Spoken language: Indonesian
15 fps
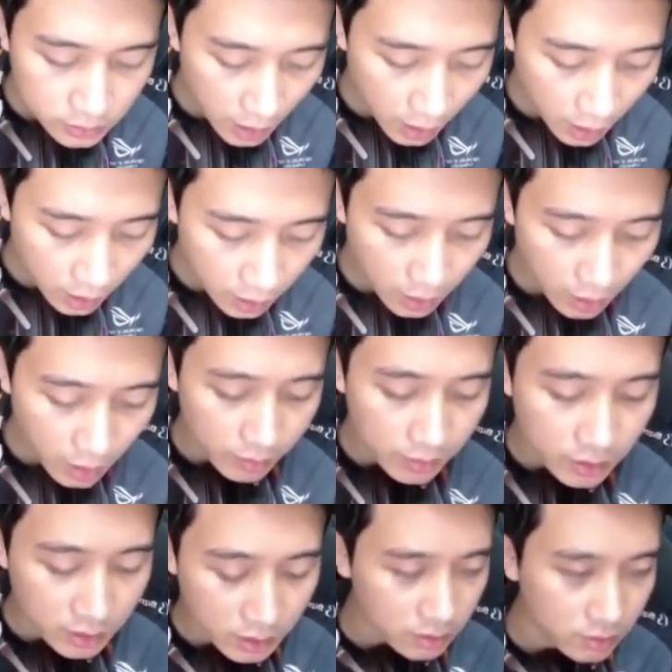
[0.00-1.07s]
kayak
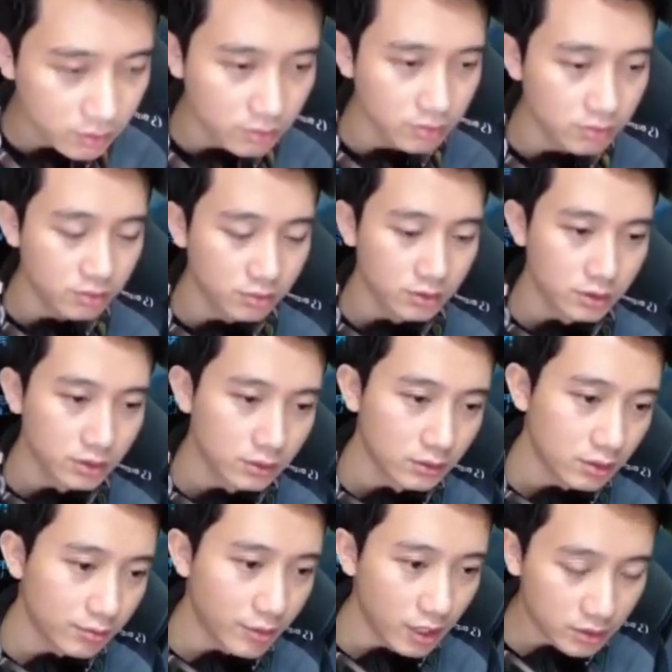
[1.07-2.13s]
begitu.
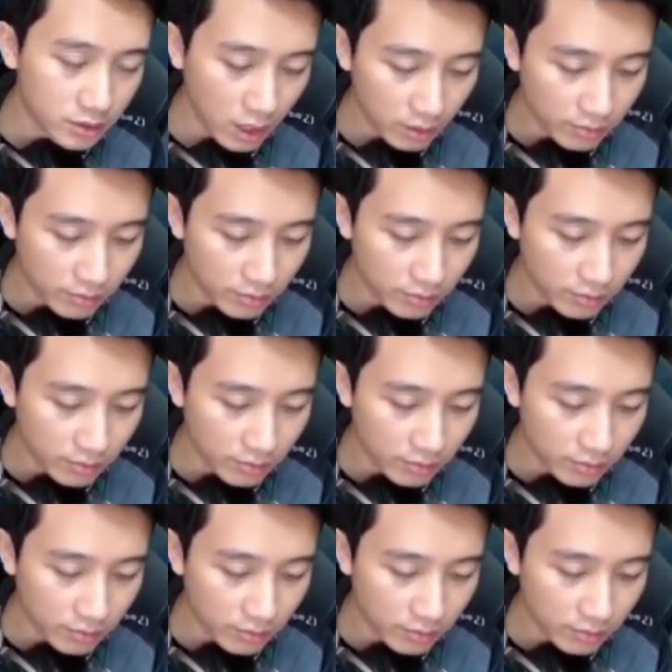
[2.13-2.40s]
Kebiasaan bang,